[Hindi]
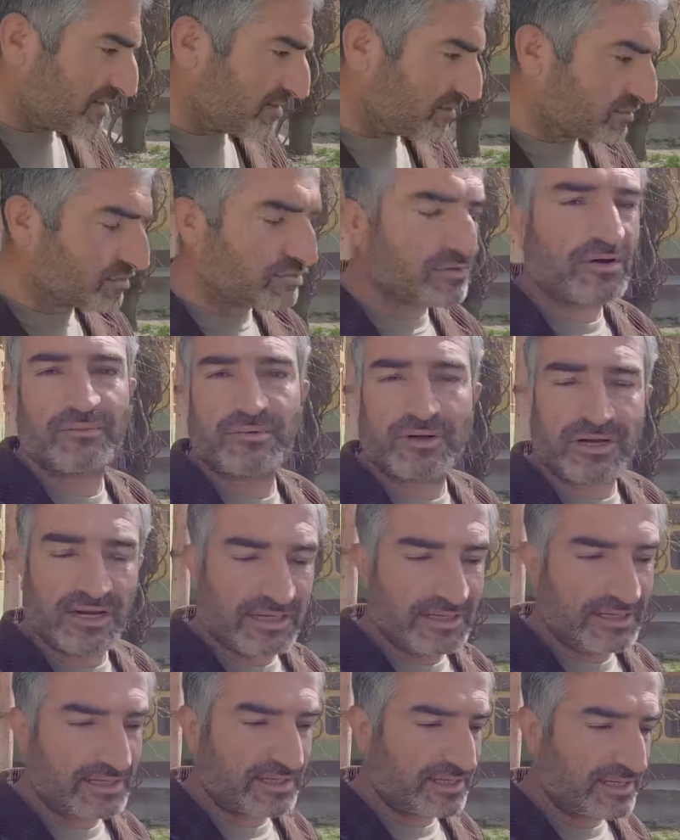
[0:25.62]
है ना उसको हम
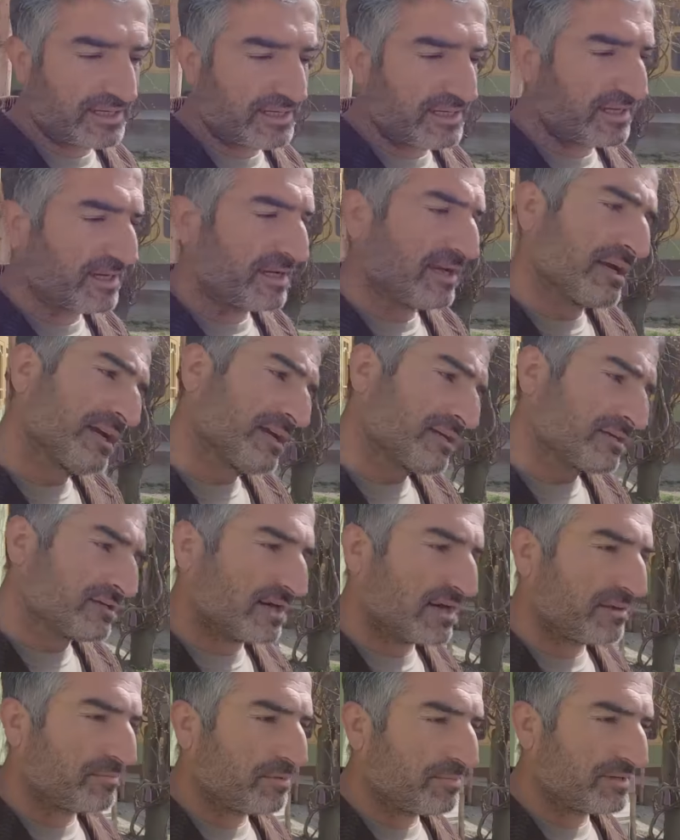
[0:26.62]
खाली रखेंगे
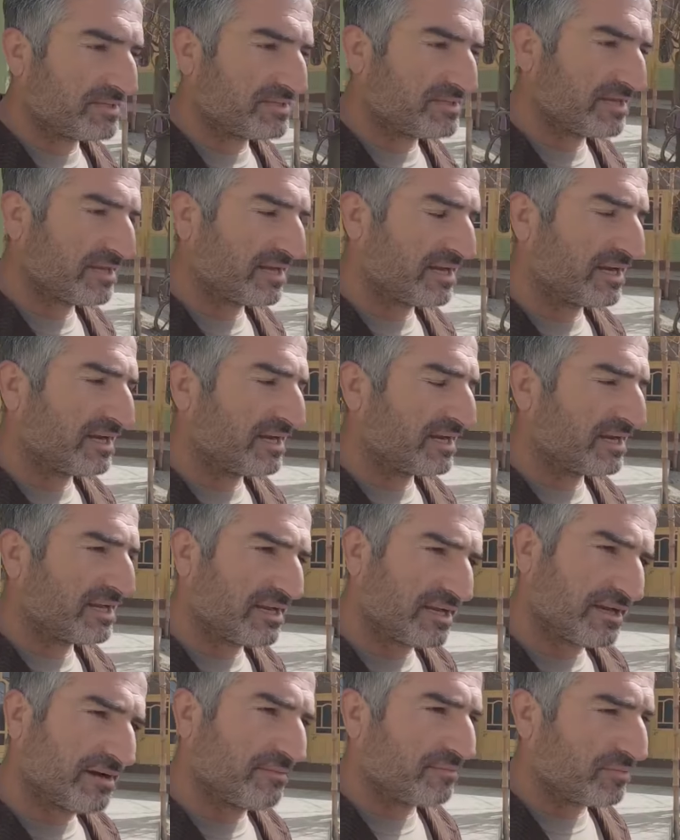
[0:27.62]
जहाँ पे बच्चे
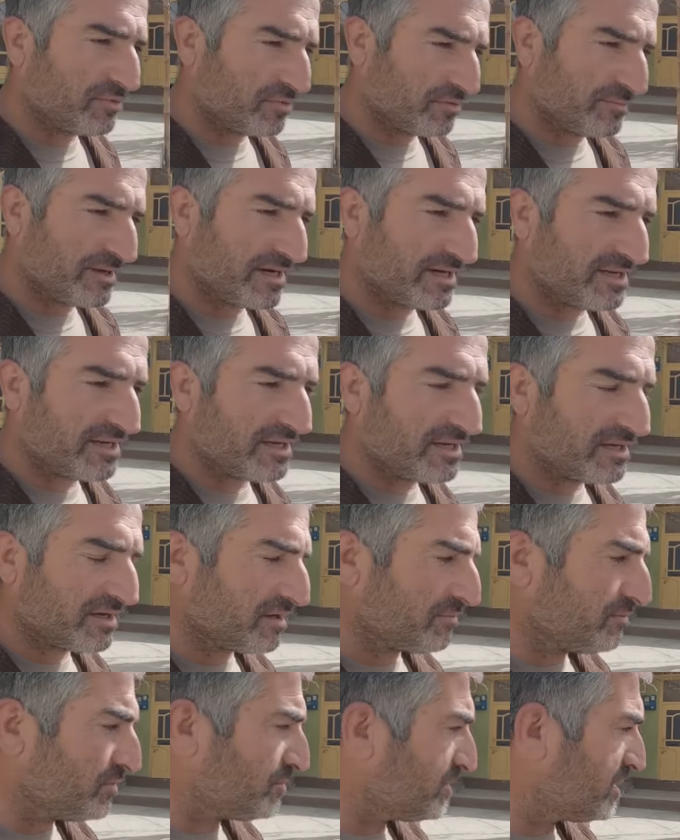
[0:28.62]
खेलेंगे हम लोग बैठेंगे
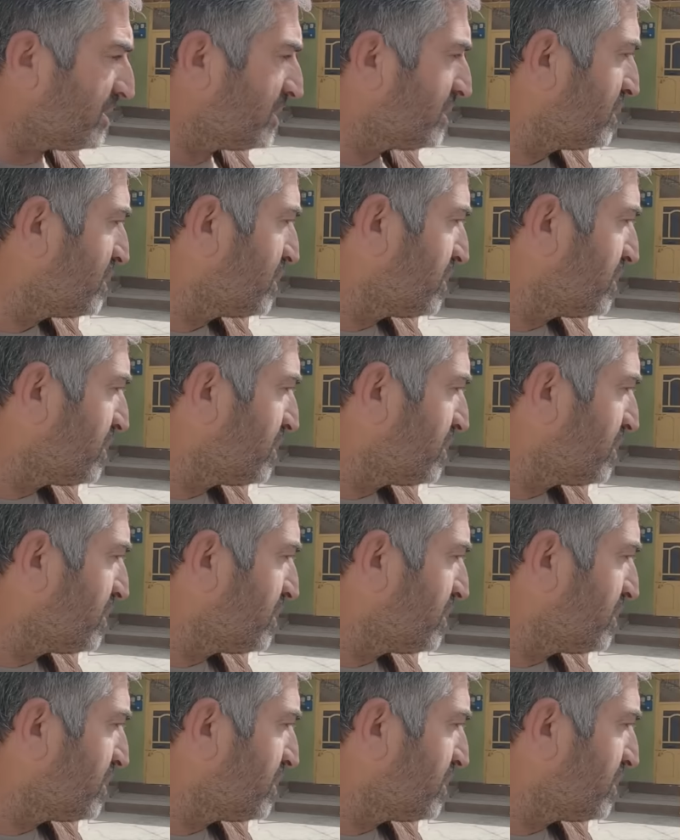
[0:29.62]
गर्मियों में